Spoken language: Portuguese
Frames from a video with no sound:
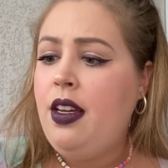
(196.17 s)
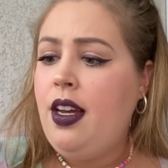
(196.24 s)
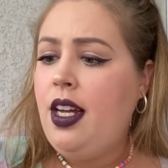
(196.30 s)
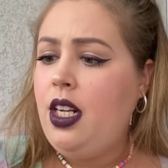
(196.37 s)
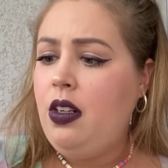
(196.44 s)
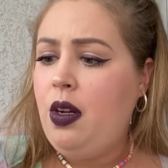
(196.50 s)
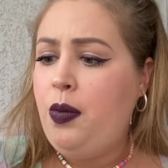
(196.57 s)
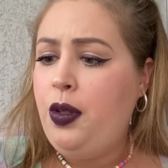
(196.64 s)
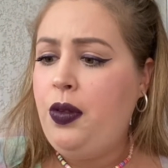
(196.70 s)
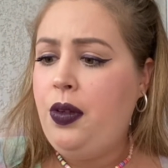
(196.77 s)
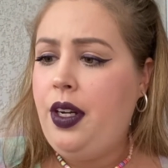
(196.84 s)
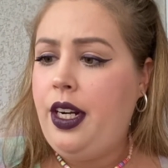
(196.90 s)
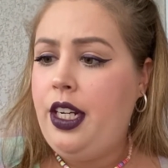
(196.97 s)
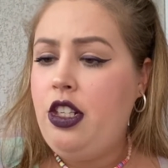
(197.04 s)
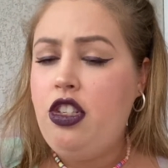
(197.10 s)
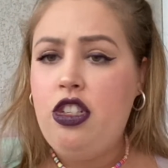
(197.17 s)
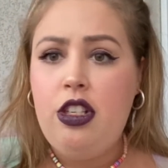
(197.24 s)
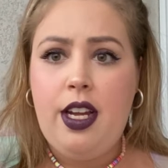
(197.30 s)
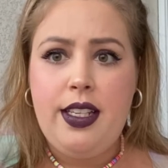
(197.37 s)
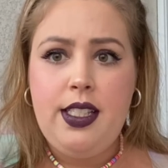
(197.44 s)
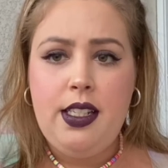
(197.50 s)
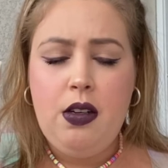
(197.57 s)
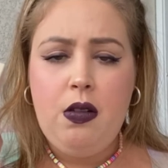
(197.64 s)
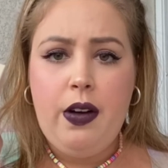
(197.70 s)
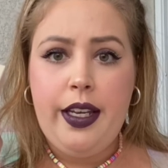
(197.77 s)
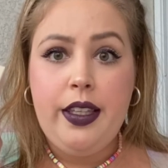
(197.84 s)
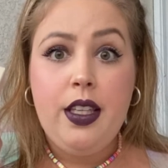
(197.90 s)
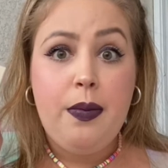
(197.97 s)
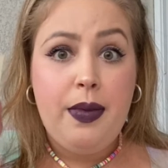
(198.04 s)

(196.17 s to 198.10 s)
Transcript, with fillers: Ele não é muito grande, é 50,